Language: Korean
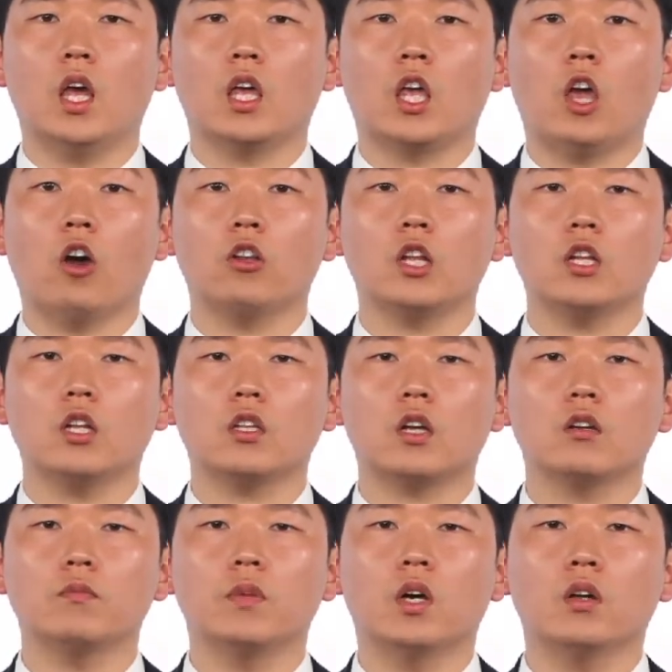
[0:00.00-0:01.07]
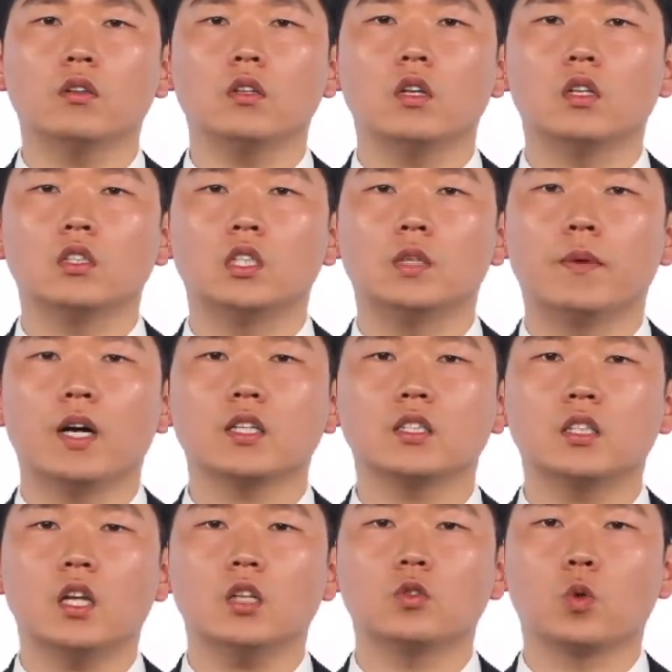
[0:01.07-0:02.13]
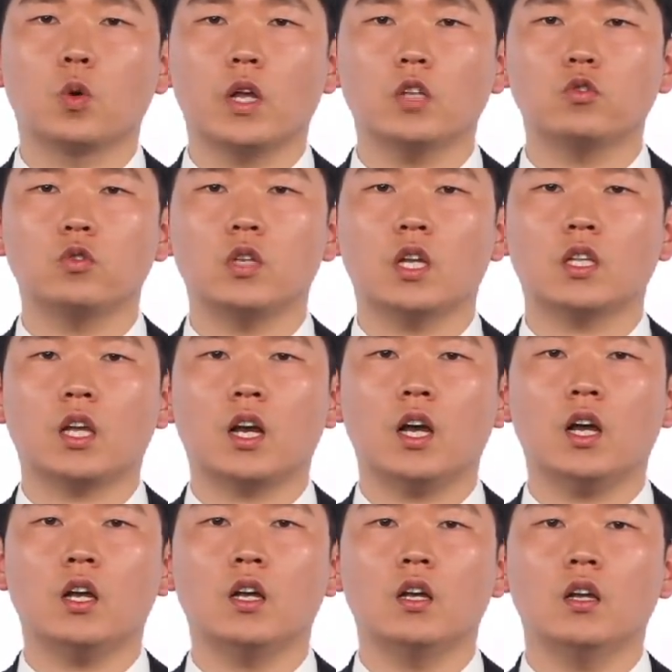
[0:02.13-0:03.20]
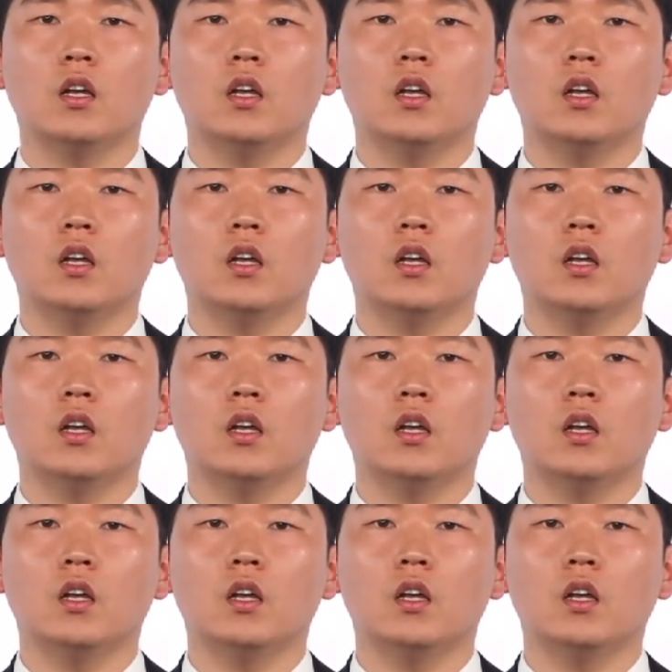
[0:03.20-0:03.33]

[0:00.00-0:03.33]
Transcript: 개헌안에 따르면 지방세 조례주의에 따라